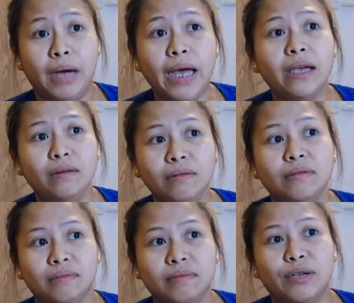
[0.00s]
bahay
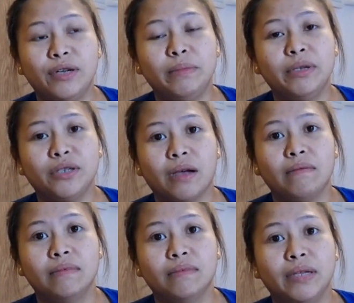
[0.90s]
oh libre ano din
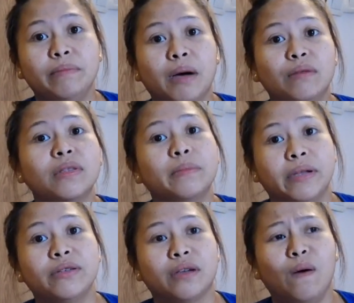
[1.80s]
bahay siya? live out
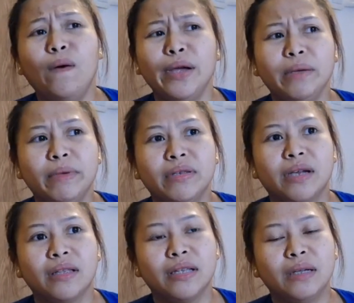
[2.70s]
naman siya okay naman
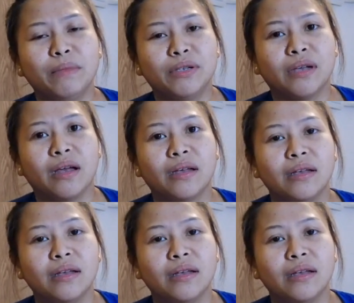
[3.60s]
siya hindi naman siya